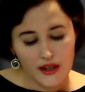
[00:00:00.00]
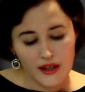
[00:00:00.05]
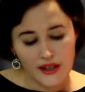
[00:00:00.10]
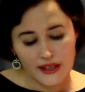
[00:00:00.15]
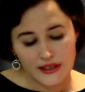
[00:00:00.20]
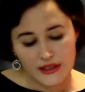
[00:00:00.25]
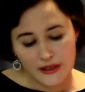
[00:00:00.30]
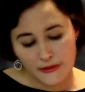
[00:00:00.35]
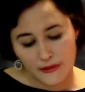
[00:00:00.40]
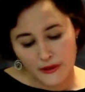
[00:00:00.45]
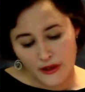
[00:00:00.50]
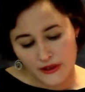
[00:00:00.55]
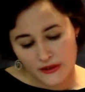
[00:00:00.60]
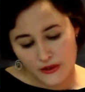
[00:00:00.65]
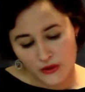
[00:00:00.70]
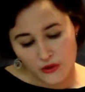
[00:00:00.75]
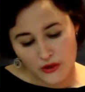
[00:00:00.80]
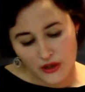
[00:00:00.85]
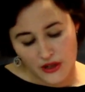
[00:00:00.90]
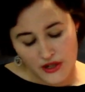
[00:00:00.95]
Эта
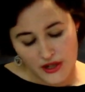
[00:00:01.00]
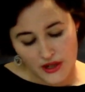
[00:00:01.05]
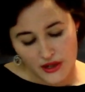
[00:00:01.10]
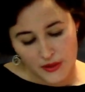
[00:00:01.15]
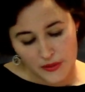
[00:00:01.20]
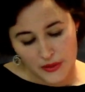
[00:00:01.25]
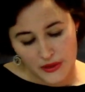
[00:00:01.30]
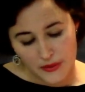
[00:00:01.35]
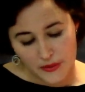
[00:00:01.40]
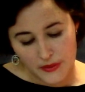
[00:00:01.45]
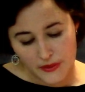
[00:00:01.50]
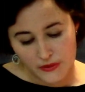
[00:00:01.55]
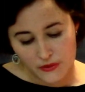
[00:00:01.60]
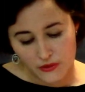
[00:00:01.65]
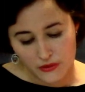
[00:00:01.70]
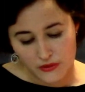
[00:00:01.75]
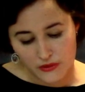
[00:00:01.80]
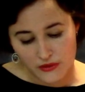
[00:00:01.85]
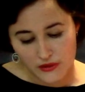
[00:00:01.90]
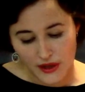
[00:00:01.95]
фраза украшала
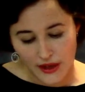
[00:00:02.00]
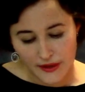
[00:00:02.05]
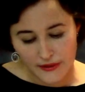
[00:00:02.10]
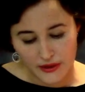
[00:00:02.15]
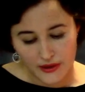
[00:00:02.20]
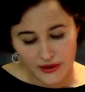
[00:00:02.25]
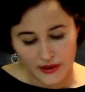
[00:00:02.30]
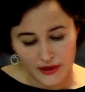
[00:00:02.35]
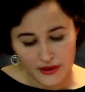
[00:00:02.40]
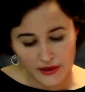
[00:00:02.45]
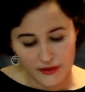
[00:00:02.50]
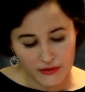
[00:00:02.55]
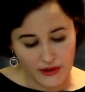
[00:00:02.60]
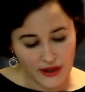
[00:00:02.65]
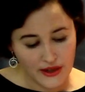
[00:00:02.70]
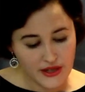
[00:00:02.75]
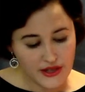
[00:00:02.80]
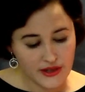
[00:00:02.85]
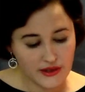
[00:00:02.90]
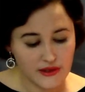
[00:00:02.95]
переписку Славика и
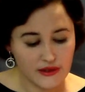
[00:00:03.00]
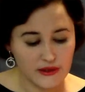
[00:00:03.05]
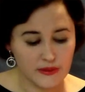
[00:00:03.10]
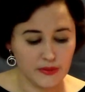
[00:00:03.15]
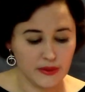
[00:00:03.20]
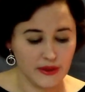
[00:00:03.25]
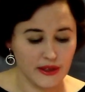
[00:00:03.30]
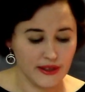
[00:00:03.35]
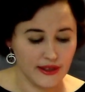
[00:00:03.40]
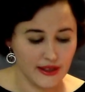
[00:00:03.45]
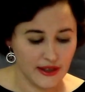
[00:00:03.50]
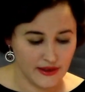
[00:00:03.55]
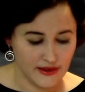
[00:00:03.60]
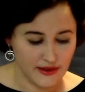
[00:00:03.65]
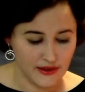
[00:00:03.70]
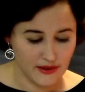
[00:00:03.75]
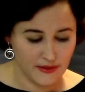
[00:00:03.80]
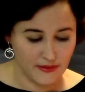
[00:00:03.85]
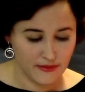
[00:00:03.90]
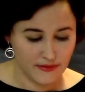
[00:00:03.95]
Вашина с
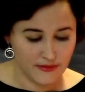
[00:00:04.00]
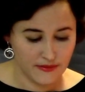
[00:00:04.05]
приятелем.